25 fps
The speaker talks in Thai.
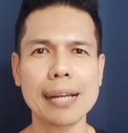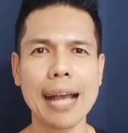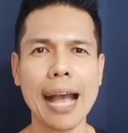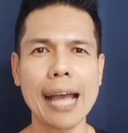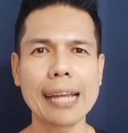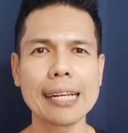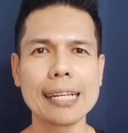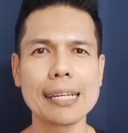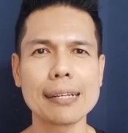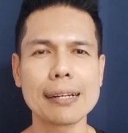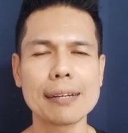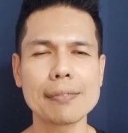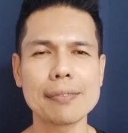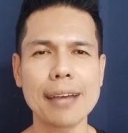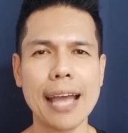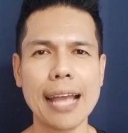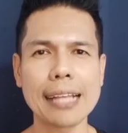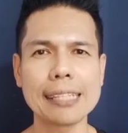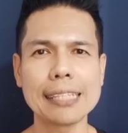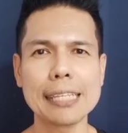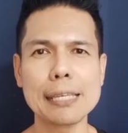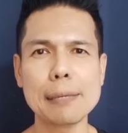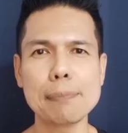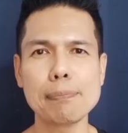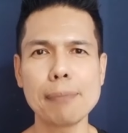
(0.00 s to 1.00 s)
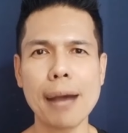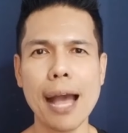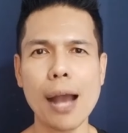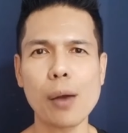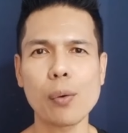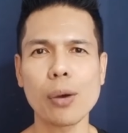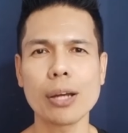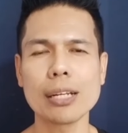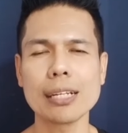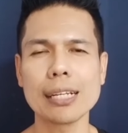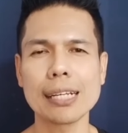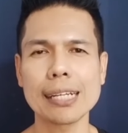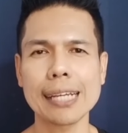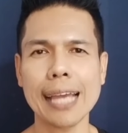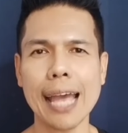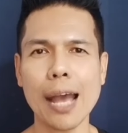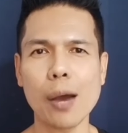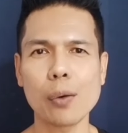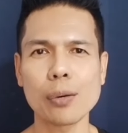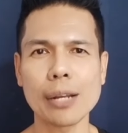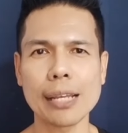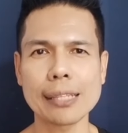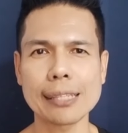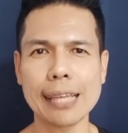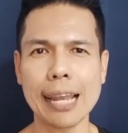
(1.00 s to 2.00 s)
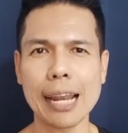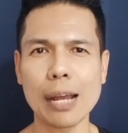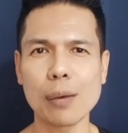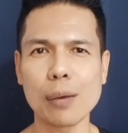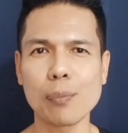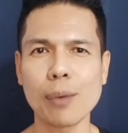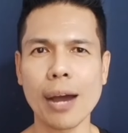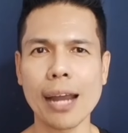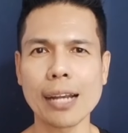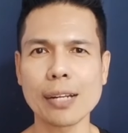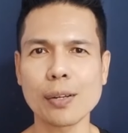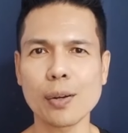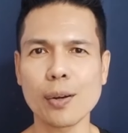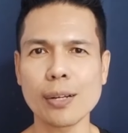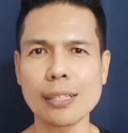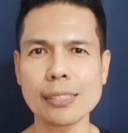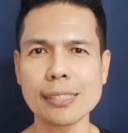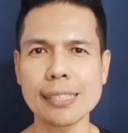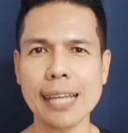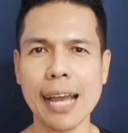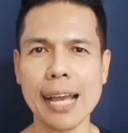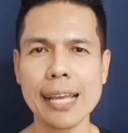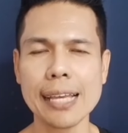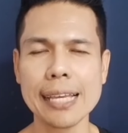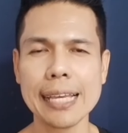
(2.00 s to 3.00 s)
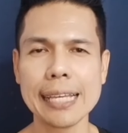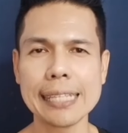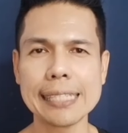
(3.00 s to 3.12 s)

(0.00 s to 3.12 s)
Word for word: การดื่มกาแฟที่มากกว่า 1 แก้วในแต่ละวันก็จะ